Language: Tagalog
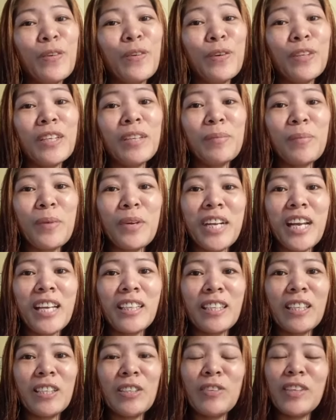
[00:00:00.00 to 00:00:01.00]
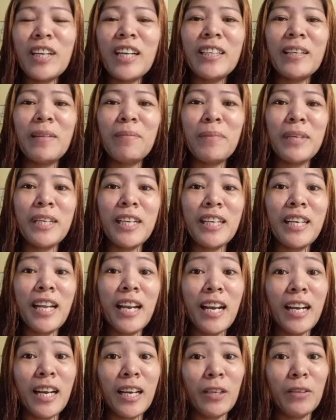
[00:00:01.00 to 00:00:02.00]
Kukunin po natin yung kanyang
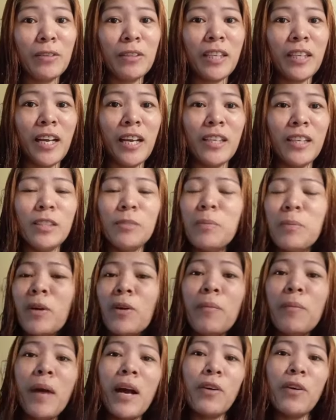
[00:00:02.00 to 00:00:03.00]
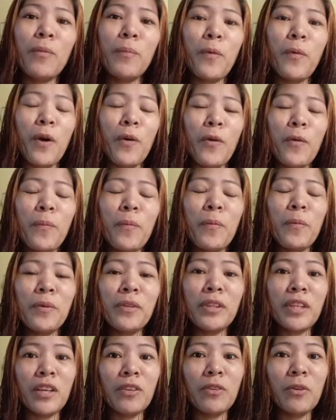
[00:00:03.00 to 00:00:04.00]
pinadala ngayon guys. Pero bago po ako
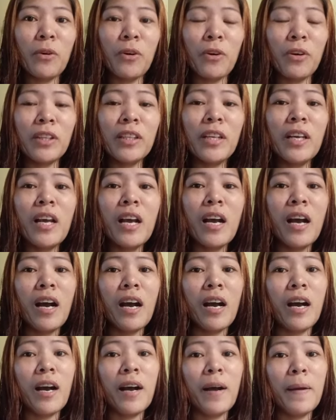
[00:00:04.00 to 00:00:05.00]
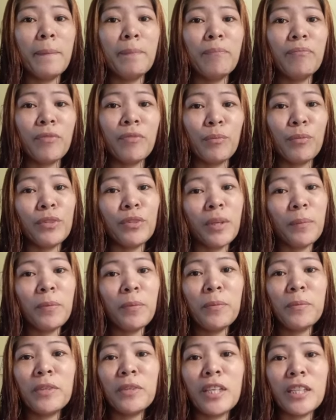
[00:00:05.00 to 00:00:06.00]
pupunta doon, um, uh, Punta
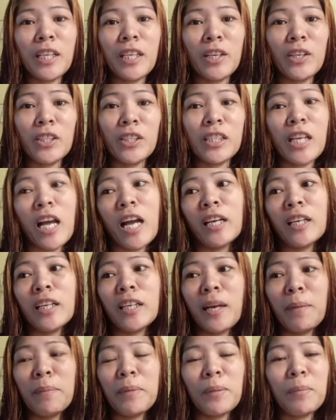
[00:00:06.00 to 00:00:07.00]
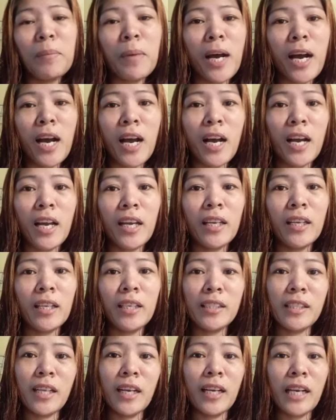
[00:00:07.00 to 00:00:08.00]
po muna tayo sa aking kapitbahay.
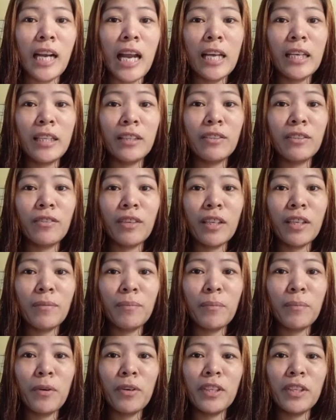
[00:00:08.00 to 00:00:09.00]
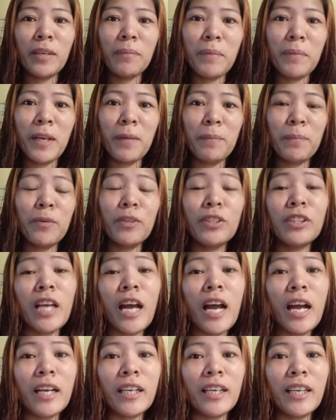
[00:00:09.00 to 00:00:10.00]
Isang client ko rin po. Nag-PM po
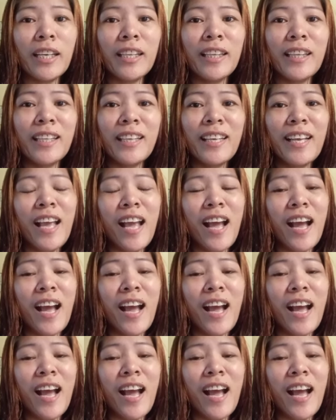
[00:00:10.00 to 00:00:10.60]
sa akin.